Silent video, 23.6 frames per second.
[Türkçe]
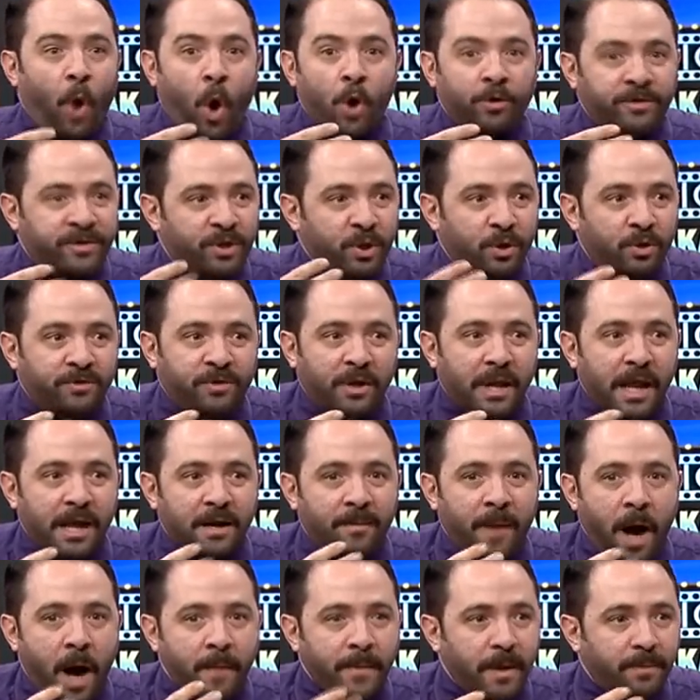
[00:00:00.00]
Özür
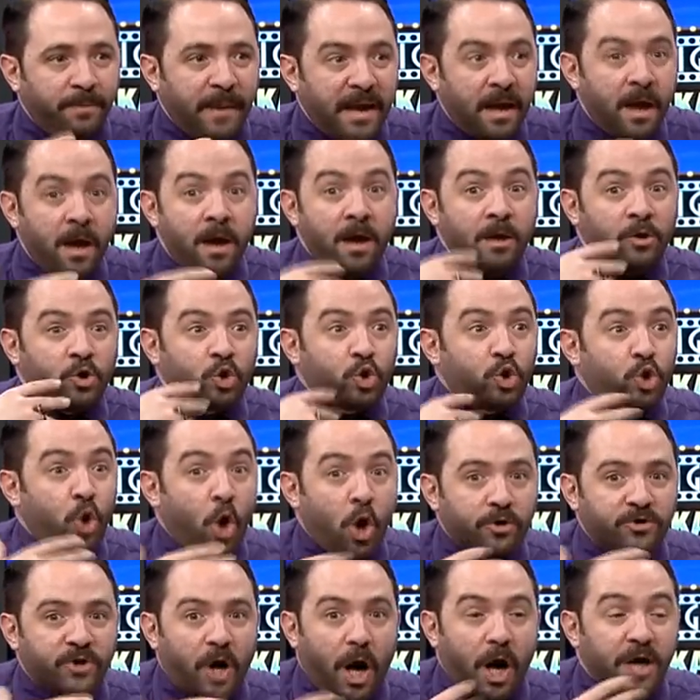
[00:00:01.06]
dilerim Ahmet Bey.
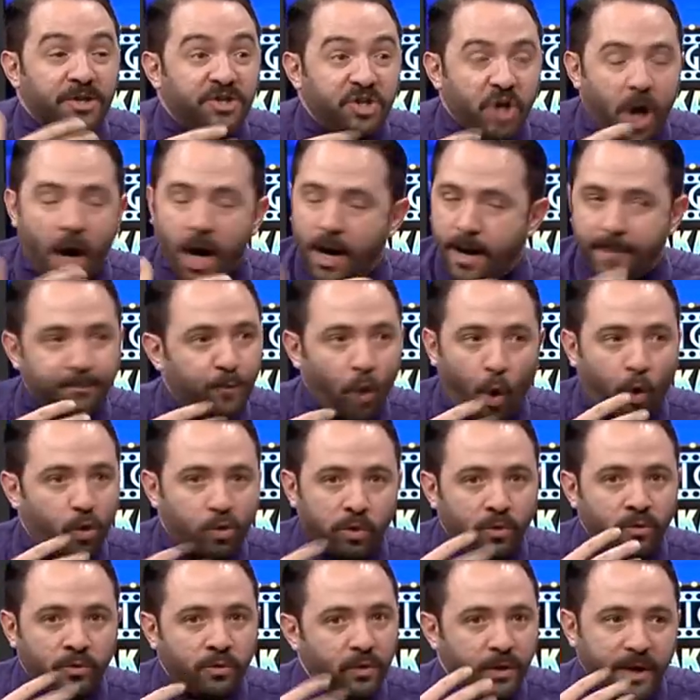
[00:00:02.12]
Söz acayip
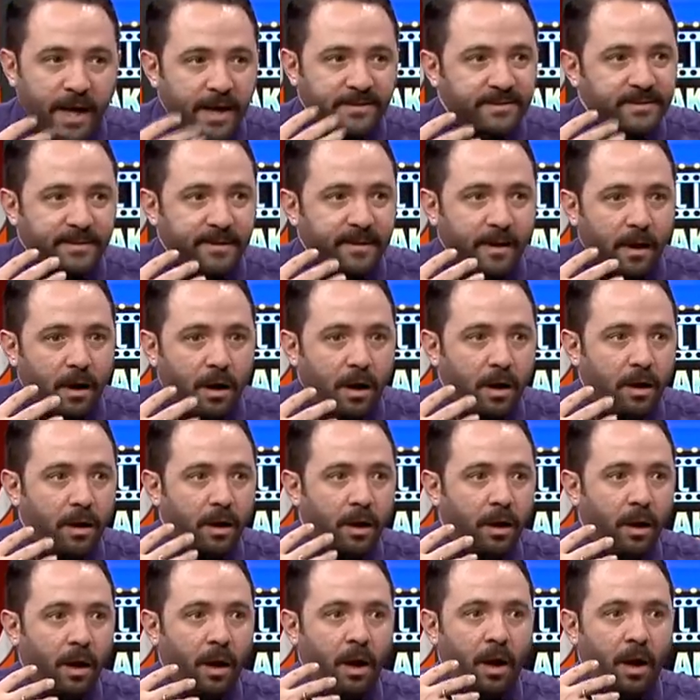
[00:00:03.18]
dokundu geçti yani.